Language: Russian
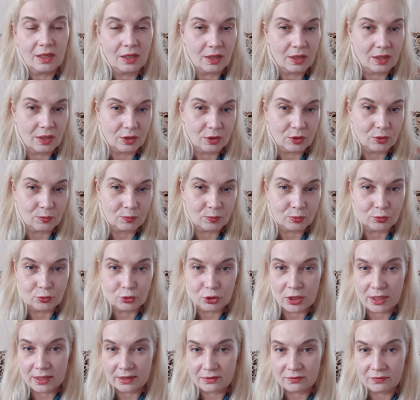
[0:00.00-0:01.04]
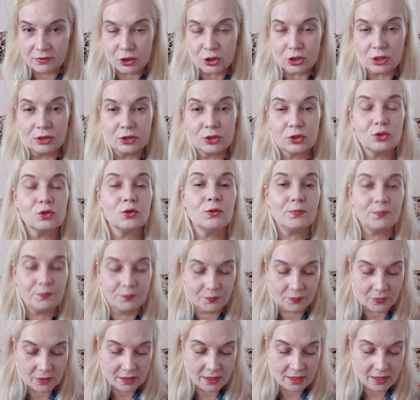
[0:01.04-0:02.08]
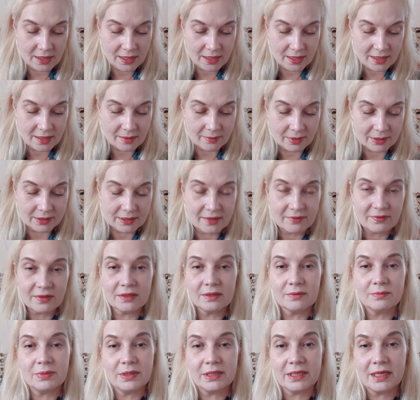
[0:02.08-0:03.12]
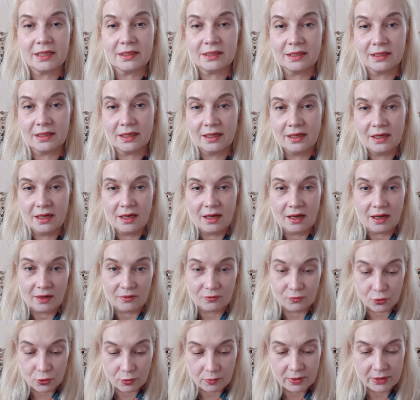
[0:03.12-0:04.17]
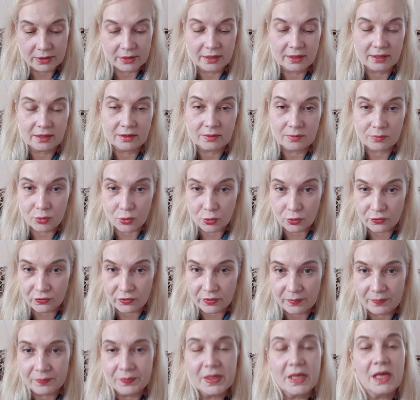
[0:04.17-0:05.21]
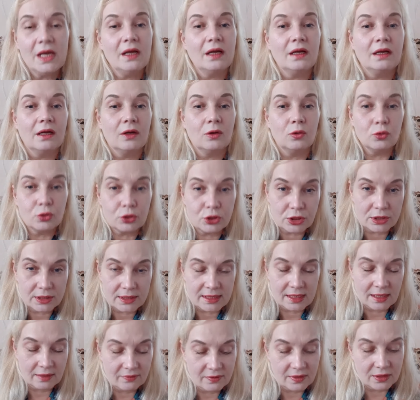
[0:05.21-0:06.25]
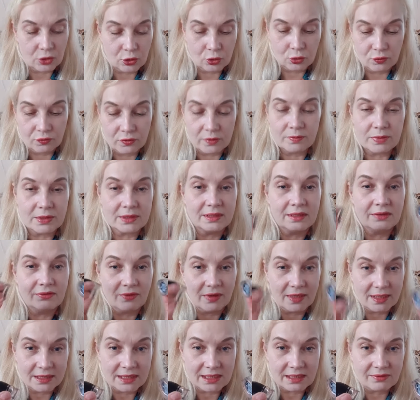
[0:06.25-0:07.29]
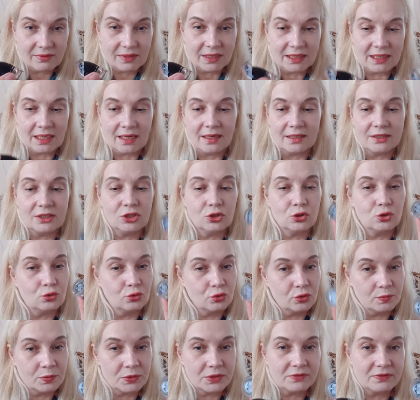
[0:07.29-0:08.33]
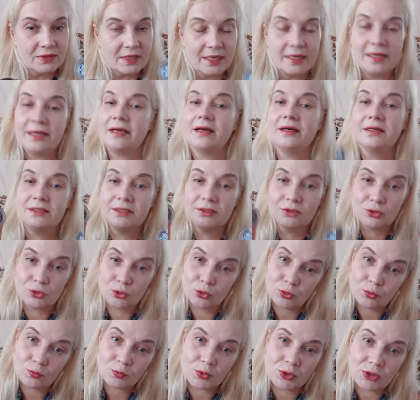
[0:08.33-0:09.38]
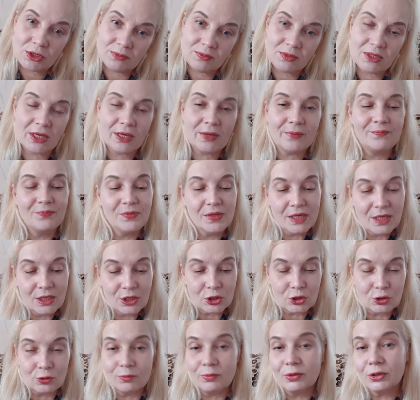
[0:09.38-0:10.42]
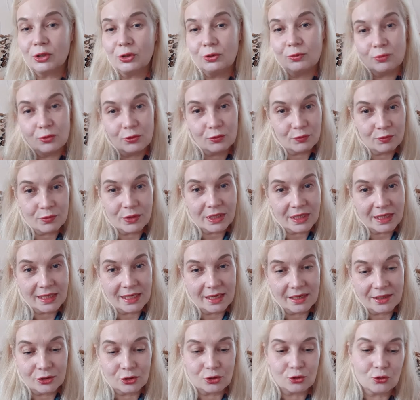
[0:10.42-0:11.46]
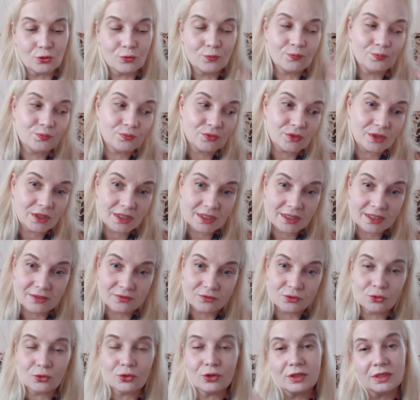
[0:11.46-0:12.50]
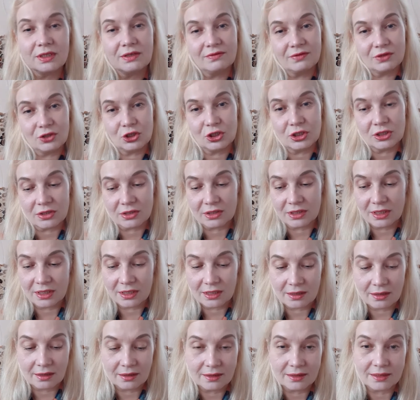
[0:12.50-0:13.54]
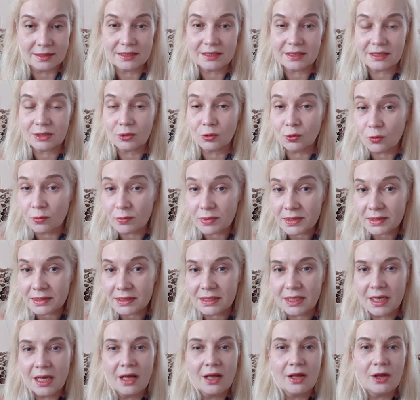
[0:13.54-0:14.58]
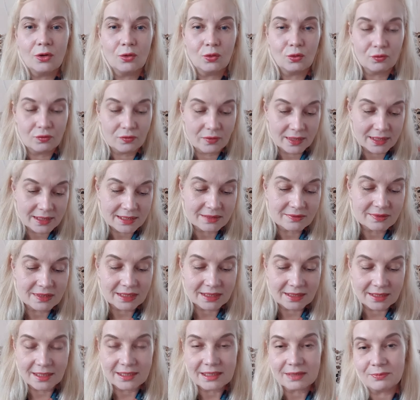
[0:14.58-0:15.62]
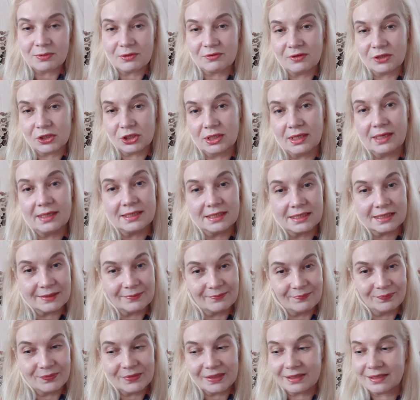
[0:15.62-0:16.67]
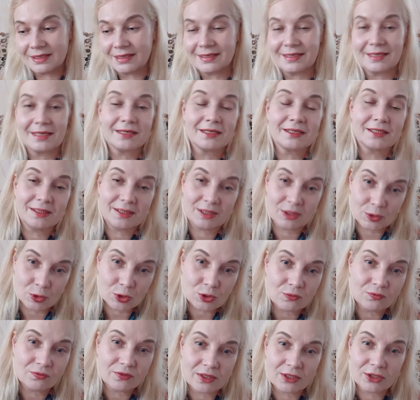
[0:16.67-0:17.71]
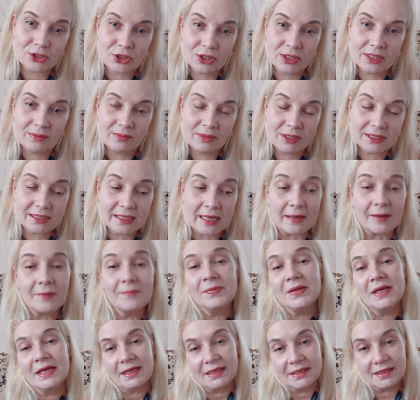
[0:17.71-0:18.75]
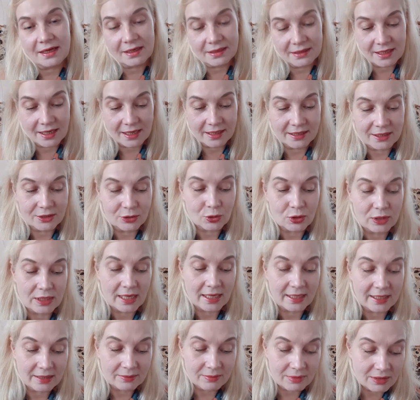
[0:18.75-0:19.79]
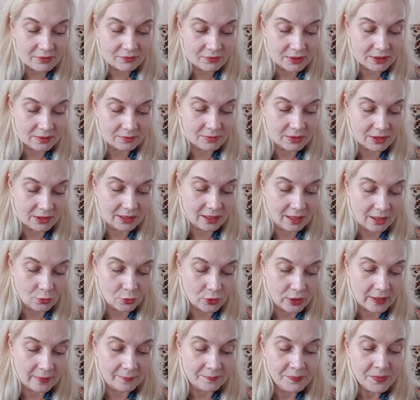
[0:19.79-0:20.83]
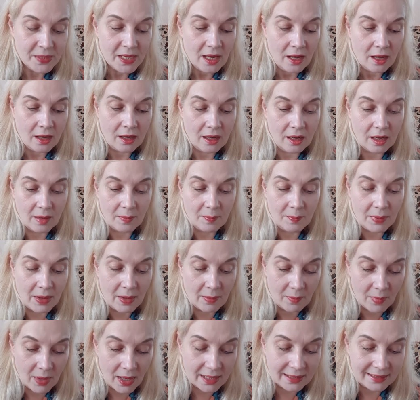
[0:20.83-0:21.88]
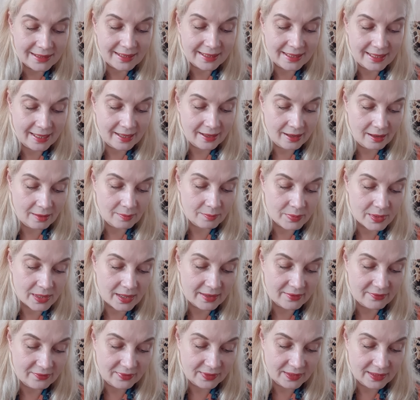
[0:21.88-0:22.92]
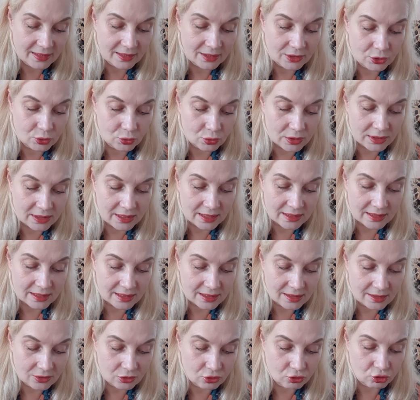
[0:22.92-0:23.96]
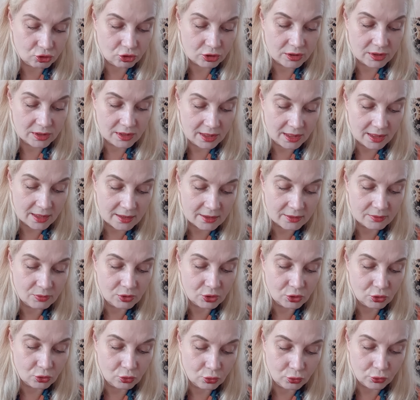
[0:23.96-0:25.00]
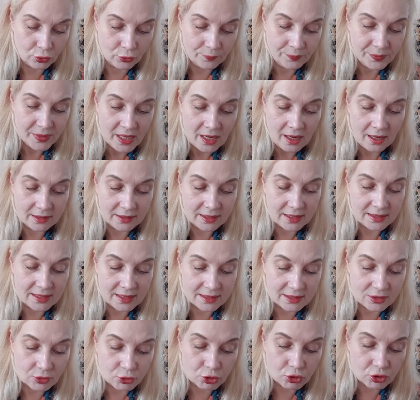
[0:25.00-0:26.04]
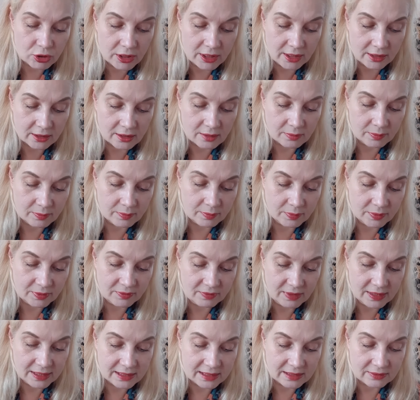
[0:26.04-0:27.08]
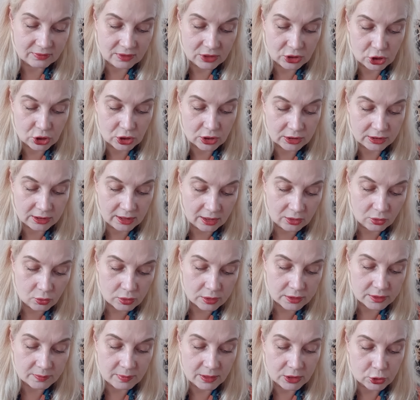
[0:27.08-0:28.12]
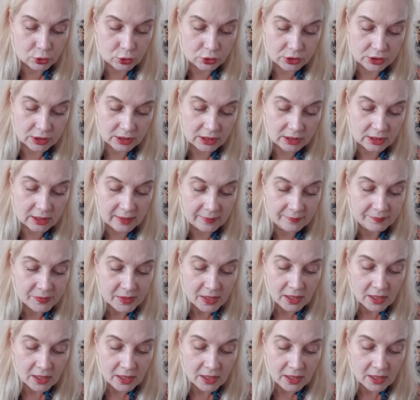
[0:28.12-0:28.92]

а, получает ваше лицо и необыкновенно приятное оформленные брови. Очень советую выбрать два цвета, один чуть посветлее, один чуть потемнее, чтобы к любому макияжу и дневной, и вечерний а, образ у вас всегда сопровождались хорошим выражением лица. Итак, дорогие друзья, именно в этом каталоге а, помада для бровей идет со скидочкой, рекомендую. Она достаточно редко появляется в наших каталогах с большой скидкой,